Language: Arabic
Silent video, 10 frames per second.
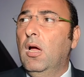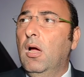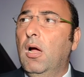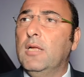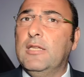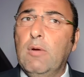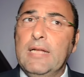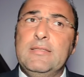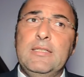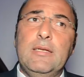آه،
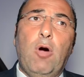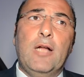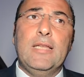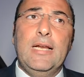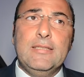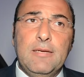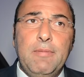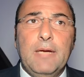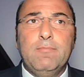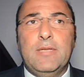دلوقتي معدلات
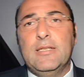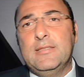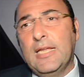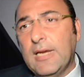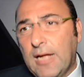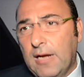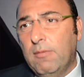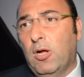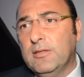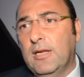البيع ابتدت ترجع
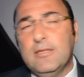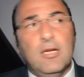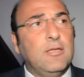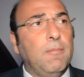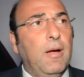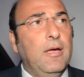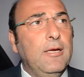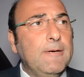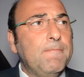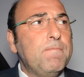لمعدلاتها
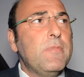الطبيعيه